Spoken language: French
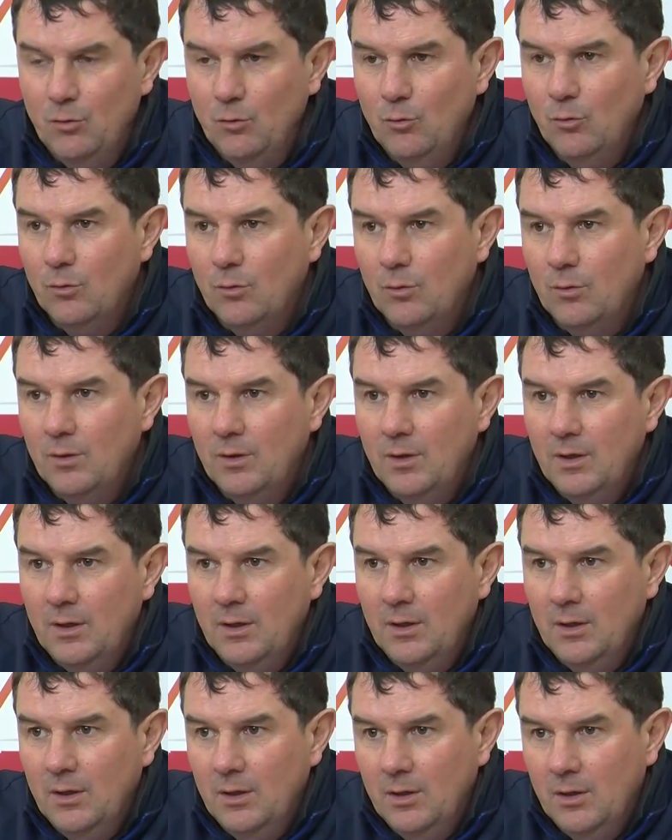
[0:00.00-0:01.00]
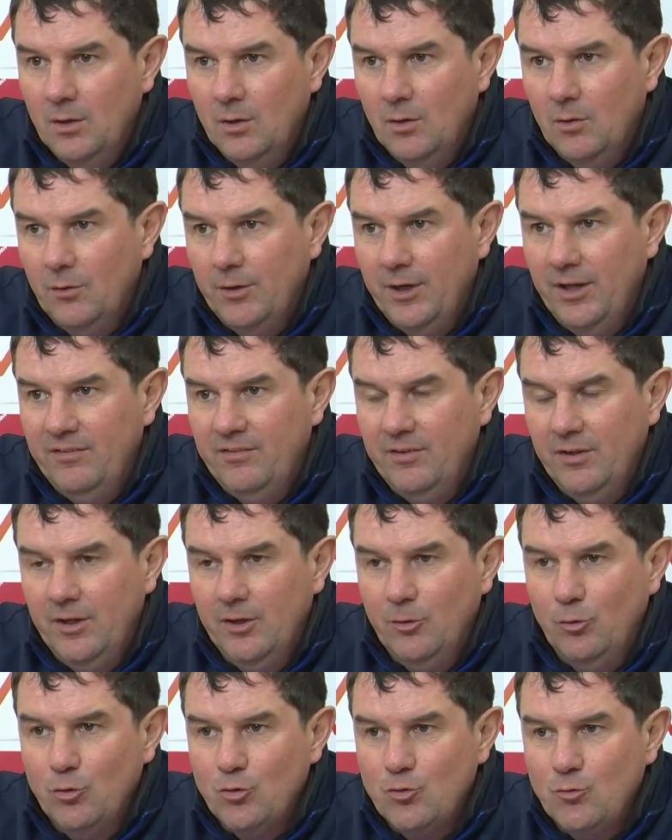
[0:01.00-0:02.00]
nous, on, a essayé
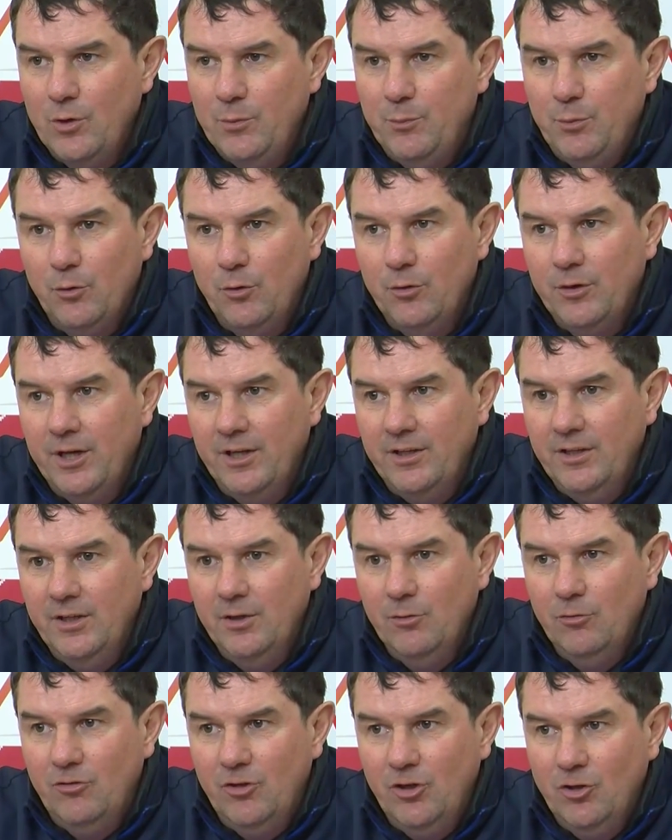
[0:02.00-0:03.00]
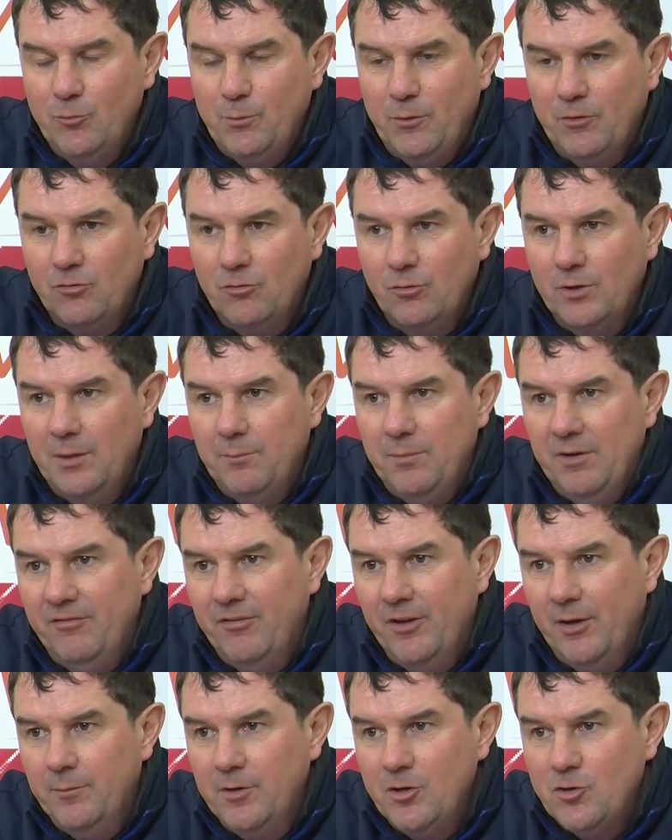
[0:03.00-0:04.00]
de jouer pour le gagner aussi. Je pense qu'on n'a pas
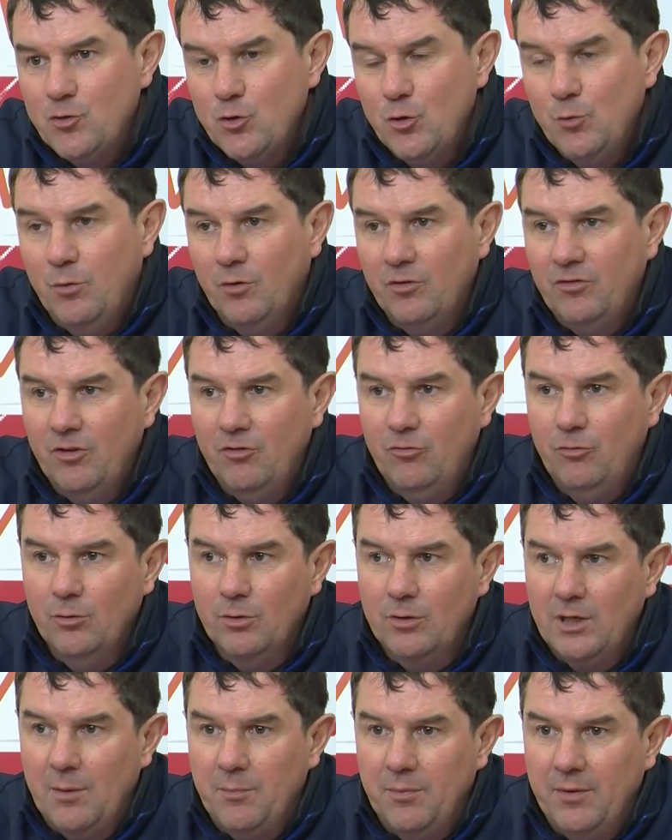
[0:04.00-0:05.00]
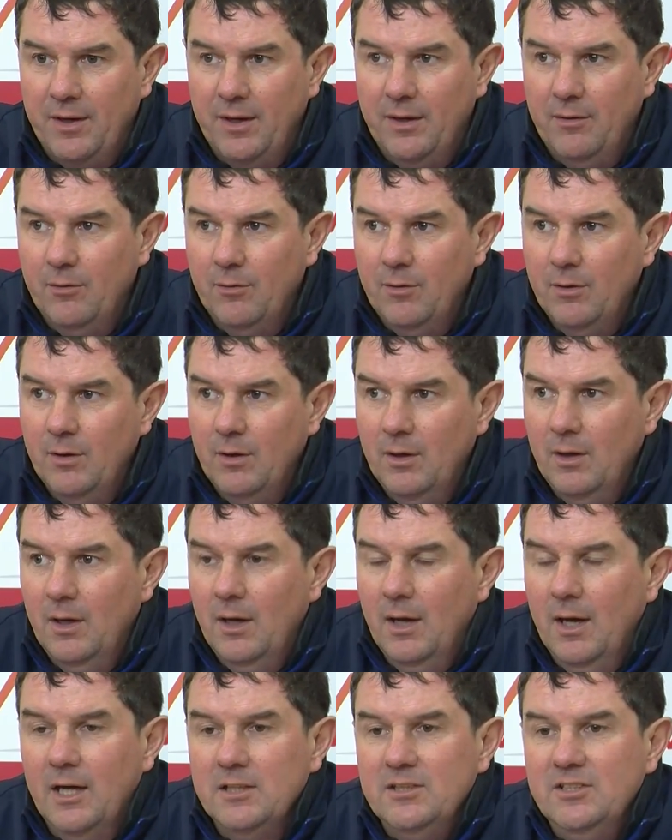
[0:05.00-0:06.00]
fermé le jeu. Bon, c'est sûr qu'après,
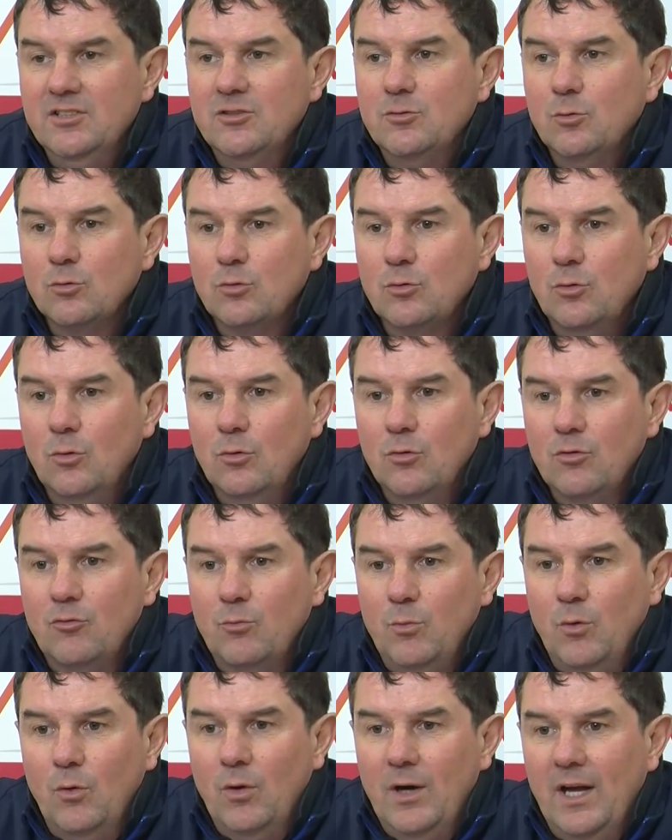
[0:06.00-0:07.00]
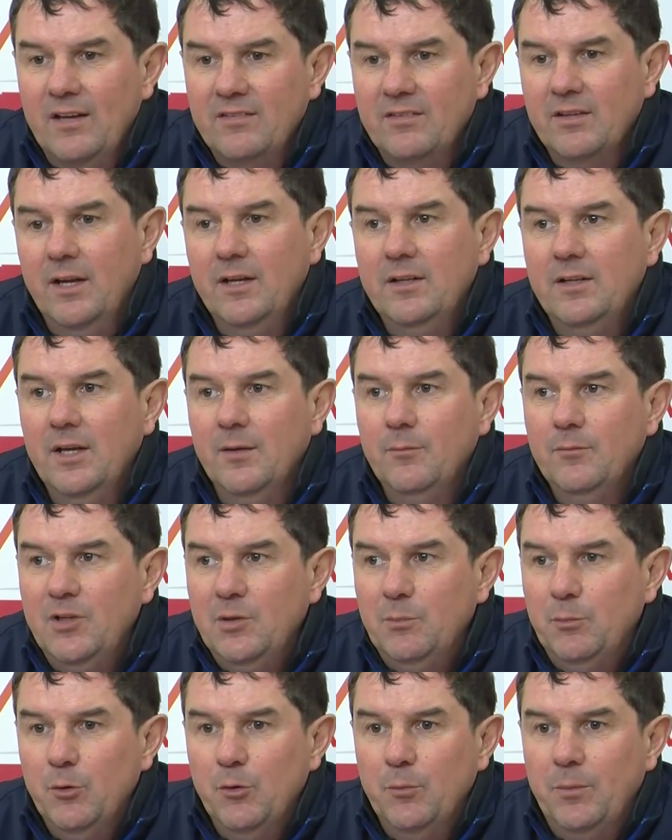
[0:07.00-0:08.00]
euh, à 10 contre 11, bon, là, ça a été un petit
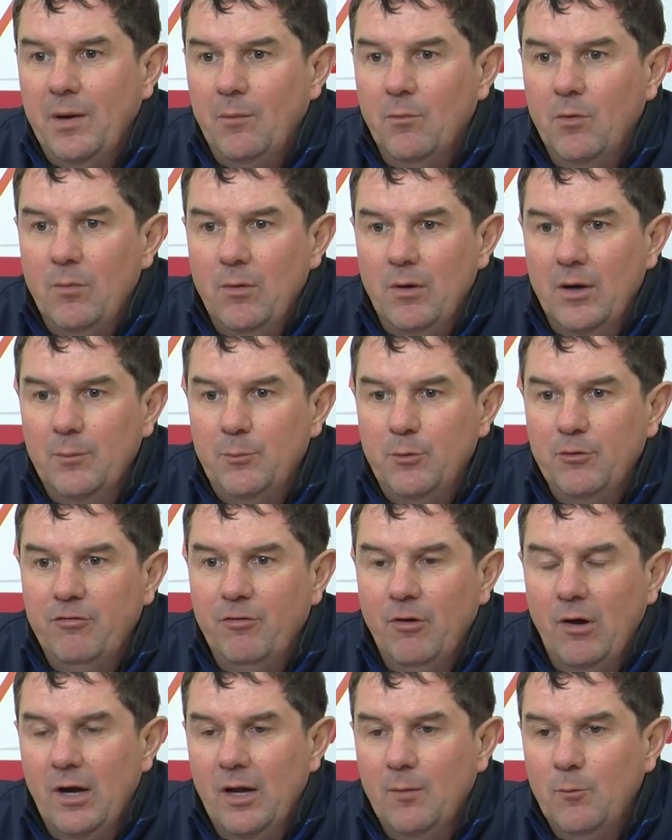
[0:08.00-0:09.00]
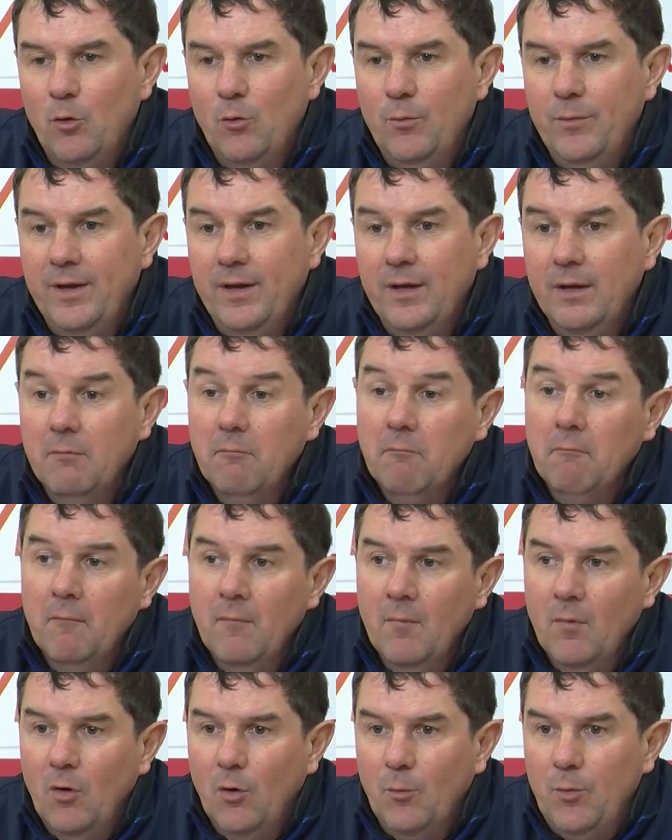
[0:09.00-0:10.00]
peu, par moments, un peu fort à la mot, mais
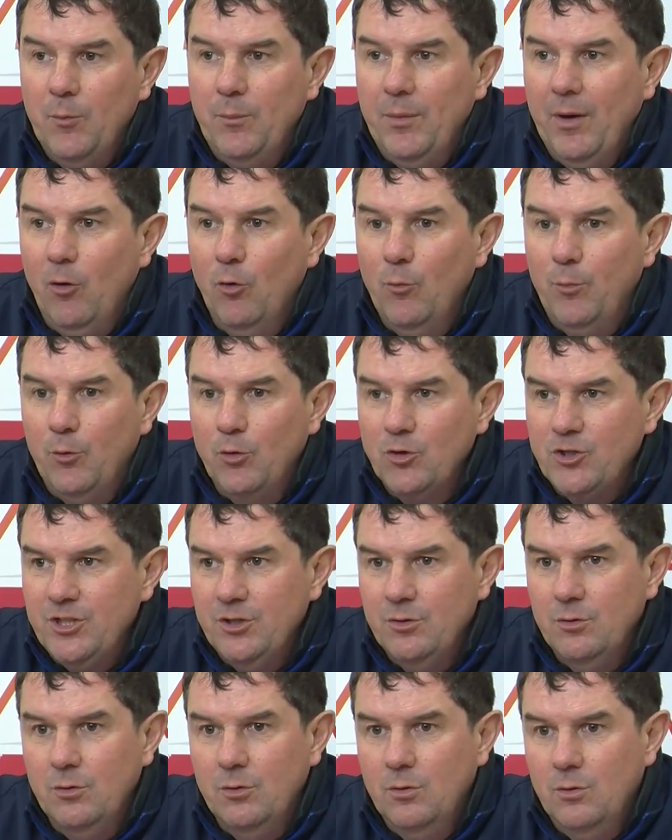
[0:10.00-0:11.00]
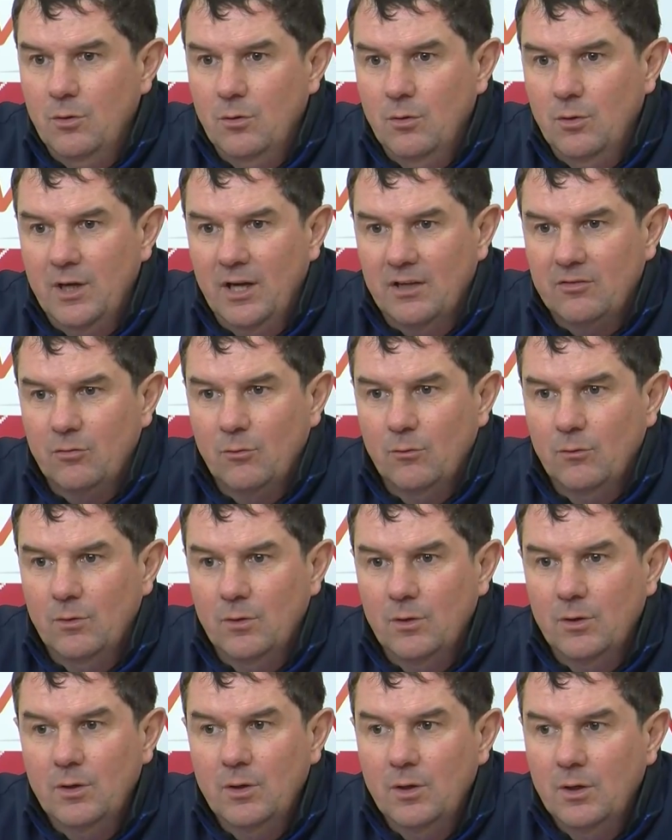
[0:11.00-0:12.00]
on ne peut pas reprocher aux, garçons.
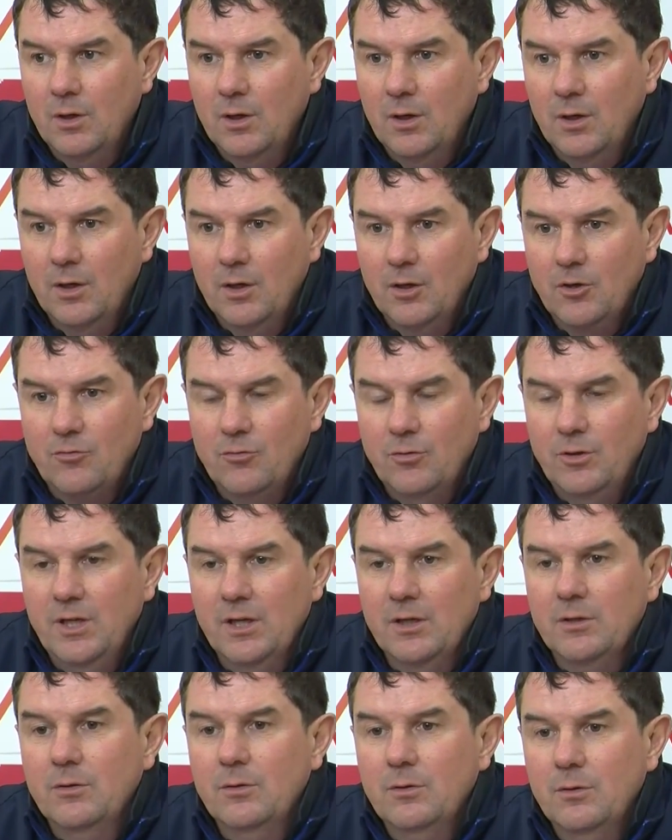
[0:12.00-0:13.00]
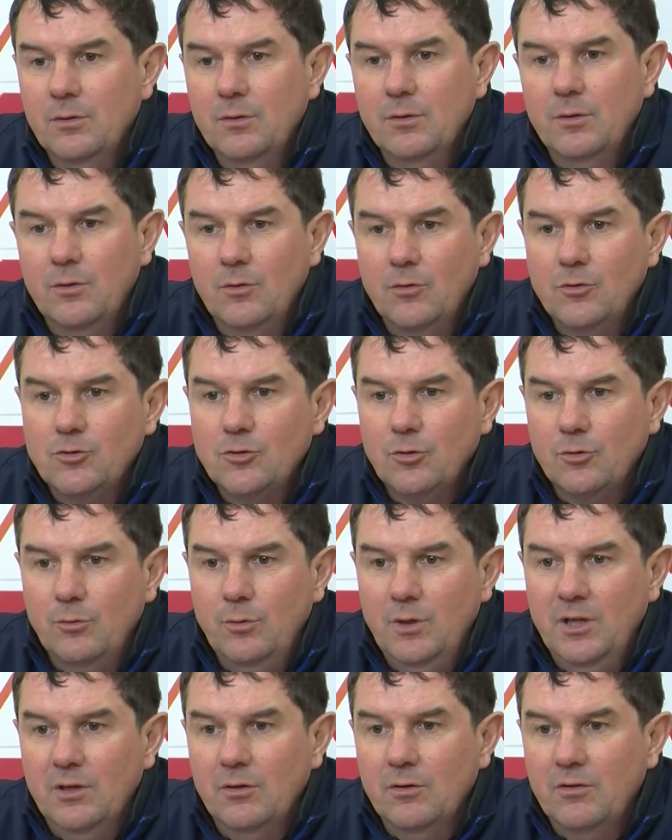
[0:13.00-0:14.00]
Euh, je veux dire,
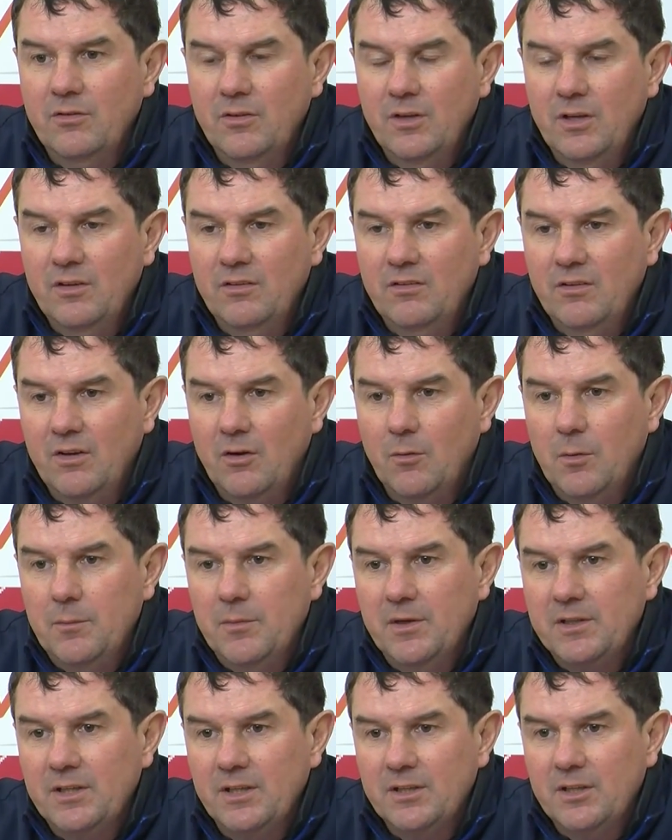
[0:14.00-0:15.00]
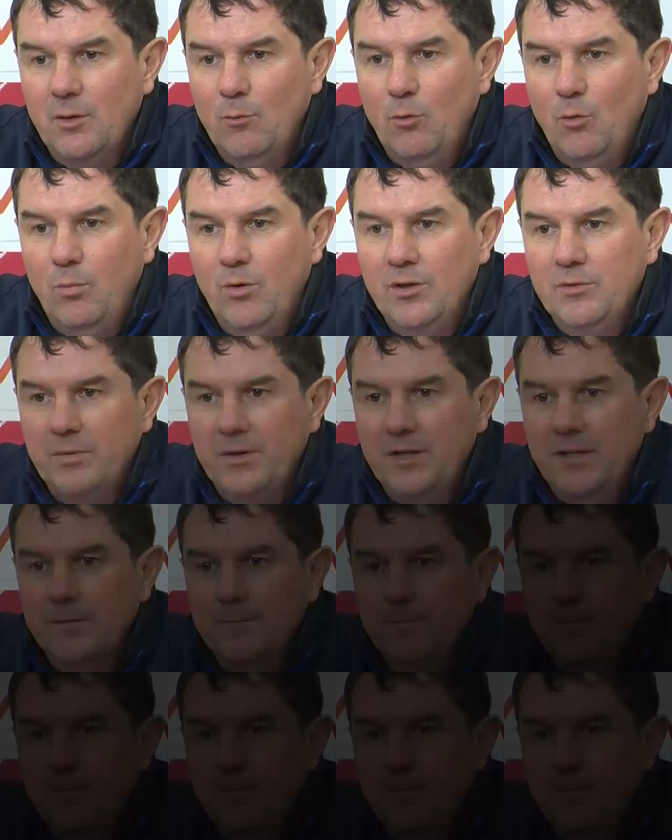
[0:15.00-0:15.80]
aujourd'hui, euh, c'est quand même un très très bon point de prix.